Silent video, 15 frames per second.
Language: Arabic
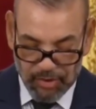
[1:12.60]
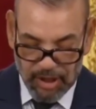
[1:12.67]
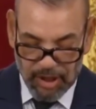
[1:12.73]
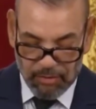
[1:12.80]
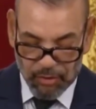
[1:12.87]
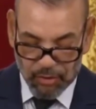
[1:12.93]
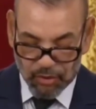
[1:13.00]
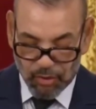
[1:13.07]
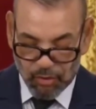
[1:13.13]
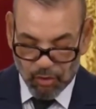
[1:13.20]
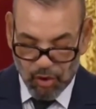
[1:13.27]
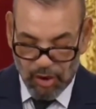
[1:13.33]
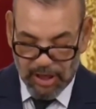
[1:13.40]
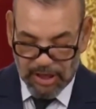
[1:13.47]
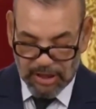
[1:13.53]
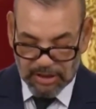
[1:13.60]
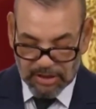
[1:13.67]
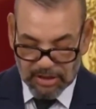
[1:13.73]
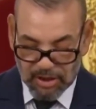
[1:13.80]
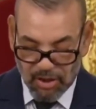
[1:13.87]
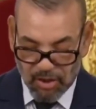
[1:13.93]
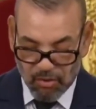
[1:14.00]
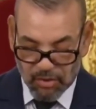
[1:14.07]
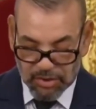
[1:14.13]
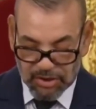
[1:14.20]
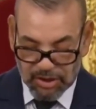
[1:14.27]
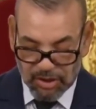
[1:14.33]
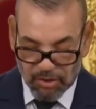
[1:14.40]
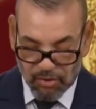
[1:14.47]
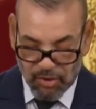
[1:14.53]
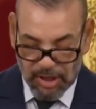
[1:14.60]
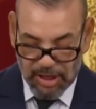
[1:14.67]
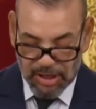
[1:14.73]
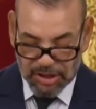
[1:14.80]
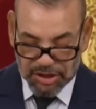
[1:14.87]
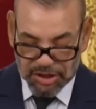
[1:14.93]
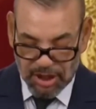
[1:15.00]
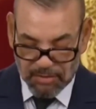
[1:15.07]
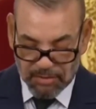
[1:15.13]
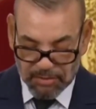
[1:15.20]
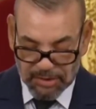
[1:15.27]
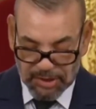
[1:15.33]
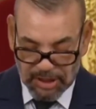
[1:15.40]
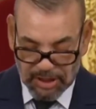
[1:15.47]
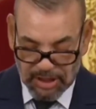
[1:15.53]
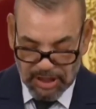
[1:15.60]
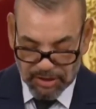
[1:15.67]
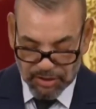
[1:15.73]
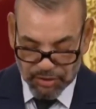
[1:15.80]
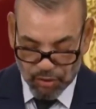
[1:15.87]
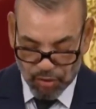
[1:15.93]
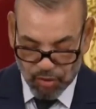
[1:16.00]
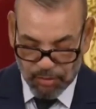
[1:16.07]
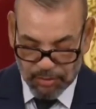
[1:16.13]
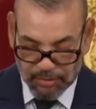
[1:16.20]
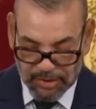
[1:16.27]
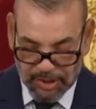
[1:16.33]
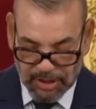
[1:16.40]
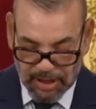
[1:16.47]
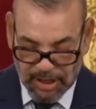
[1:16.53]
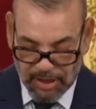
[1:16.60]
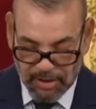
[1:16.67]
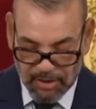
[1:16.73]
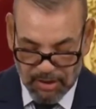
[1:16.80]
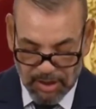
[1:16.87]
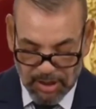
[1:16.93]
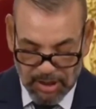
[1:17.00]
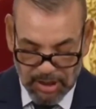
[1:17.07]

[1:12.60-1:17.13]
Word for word: ويحمل طموحات وتطلعات شعب المنطقة شعوب المنطقة